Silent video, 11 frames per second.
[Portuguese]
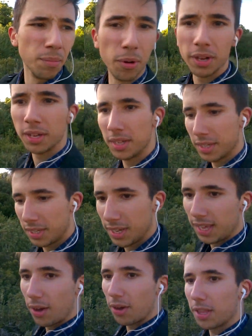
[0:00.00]
na boa.
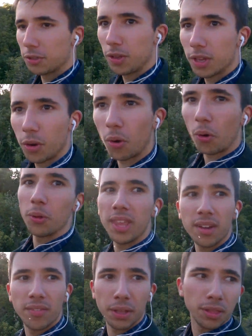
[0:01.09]
Agora tenho que escolher onde é
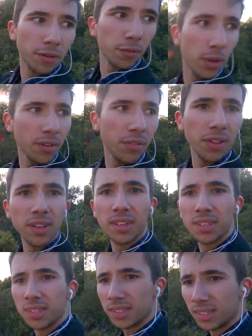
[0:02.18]
que vai ser a fotografia
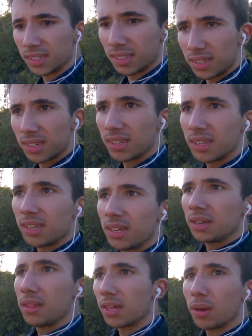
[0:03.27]

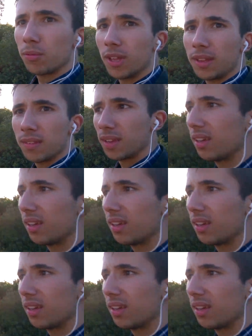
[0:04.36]
que é importante.